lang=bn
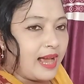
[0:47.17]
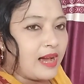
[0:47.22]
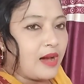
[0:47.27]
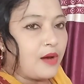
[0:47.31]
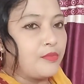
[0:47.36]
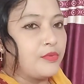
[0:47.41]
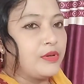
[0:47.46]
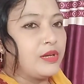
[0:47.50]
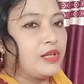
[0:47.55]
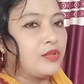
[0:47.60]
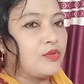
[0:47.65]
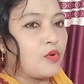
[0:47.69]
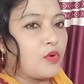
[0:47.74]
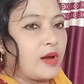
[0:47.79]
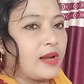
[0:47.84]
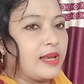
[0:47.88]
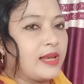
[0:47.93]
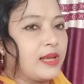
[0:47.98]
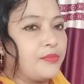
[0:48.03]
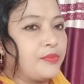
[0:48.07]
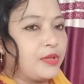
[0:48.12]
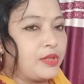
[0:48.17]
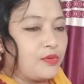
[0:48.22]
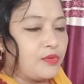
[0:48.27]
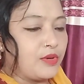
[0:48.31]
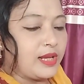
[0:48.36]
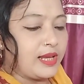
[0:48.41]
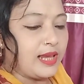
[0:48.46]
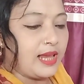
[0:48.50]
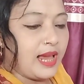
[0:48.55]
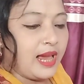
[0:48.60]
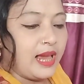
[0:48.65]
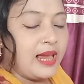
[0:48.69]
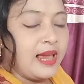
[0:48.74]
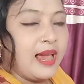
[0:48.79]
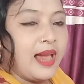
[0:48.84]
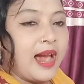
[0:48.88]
দেখাবো নি দোকানের ভিতরে গিয়ে